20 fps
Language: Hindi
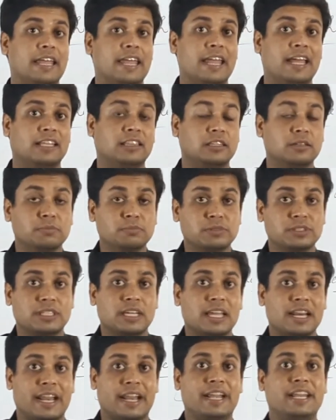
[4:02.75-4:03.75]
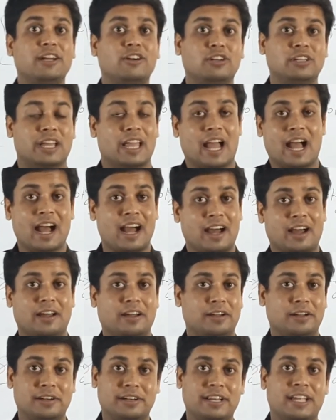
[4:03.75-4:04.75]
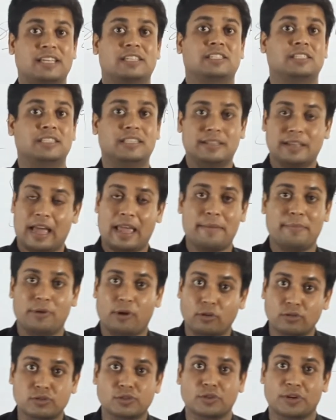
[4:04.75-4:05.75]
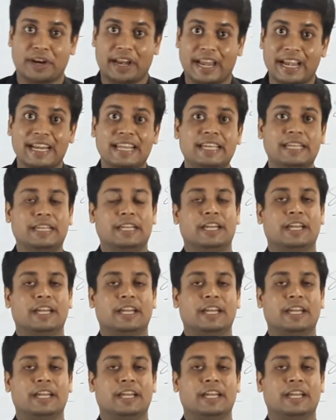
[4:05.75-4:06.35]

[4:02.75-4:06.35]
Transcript: एकदम से रेडी हो जाए हाँ हाँ रेस आई एम ऑल्सो रेडी